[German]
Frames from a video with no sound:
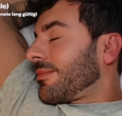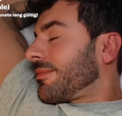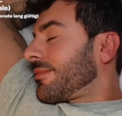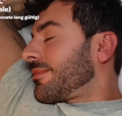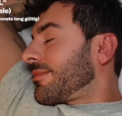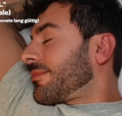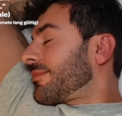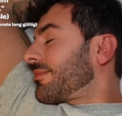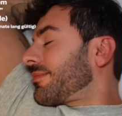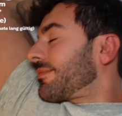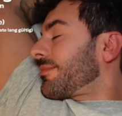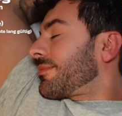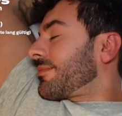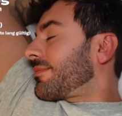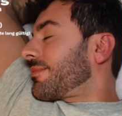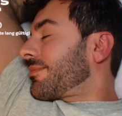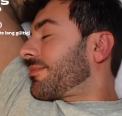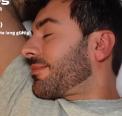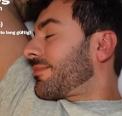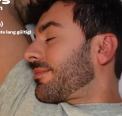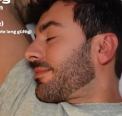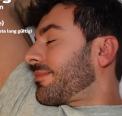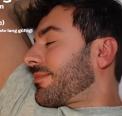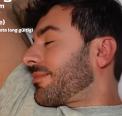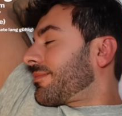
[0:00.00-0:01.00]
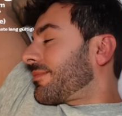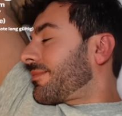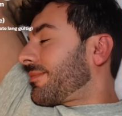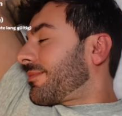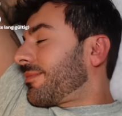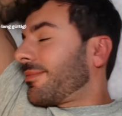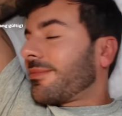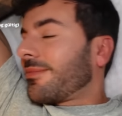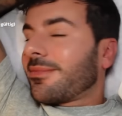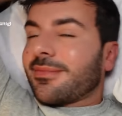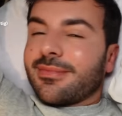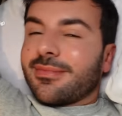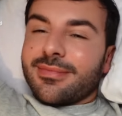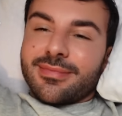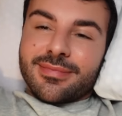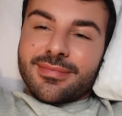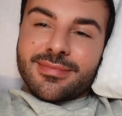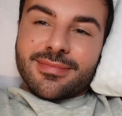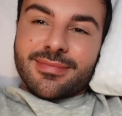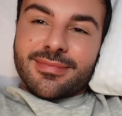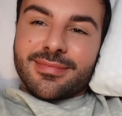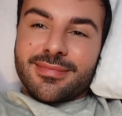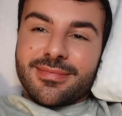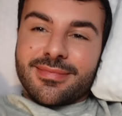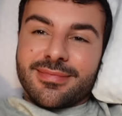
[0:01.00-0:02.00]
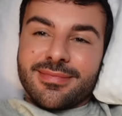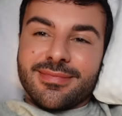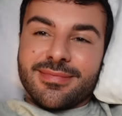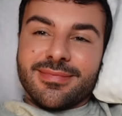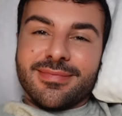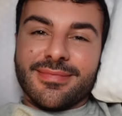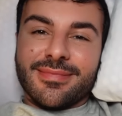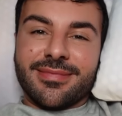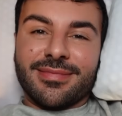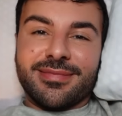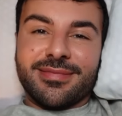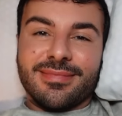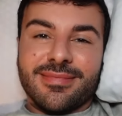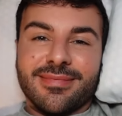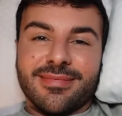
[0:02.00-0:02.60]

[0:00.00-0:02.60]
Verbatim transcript: auch Betten, Decken und weitere